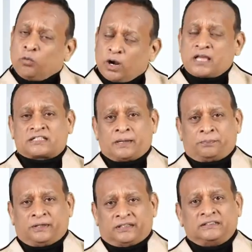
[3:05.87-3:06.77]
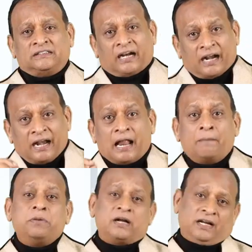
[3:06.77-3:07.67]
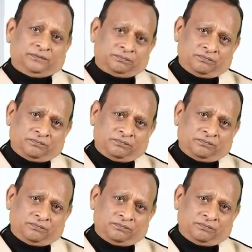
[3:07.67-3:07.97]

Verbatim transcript: மூணாவது ஸ்டெப்பு நம்புங்க